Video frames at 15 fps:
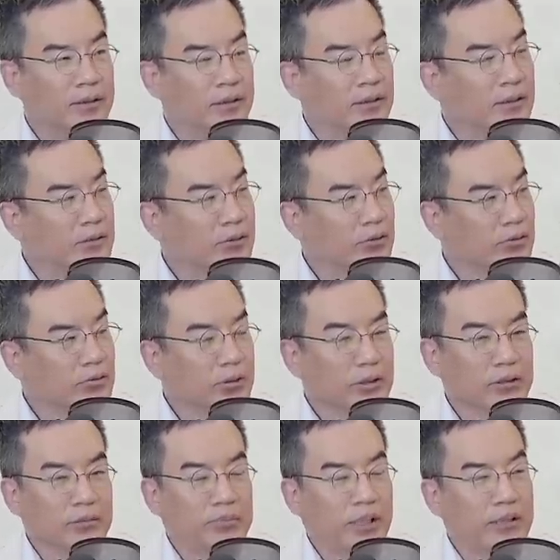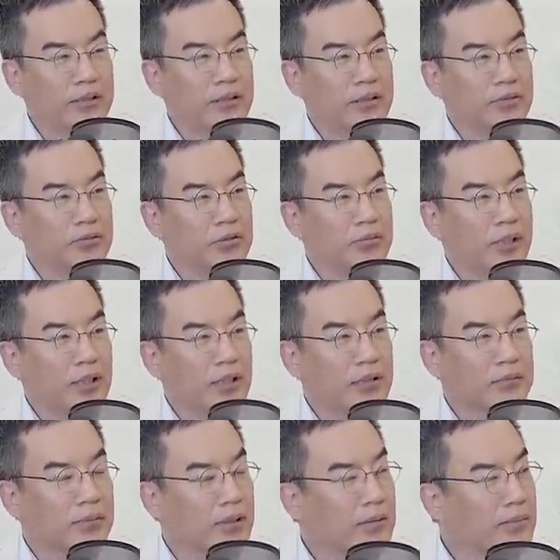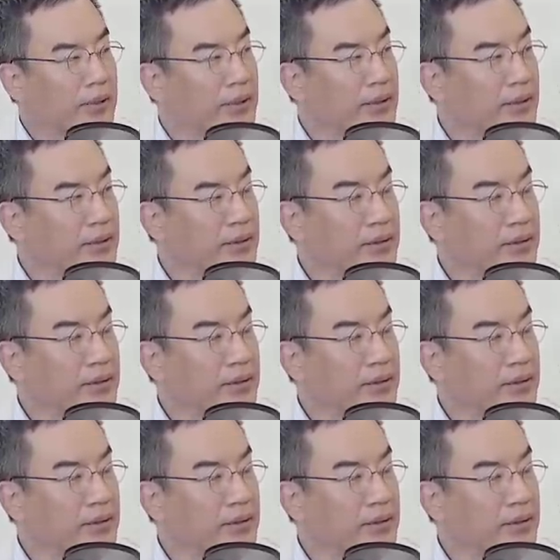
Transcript: 예, 예. 중국에서 폐지 수입 안 하는 바람에 예, 예.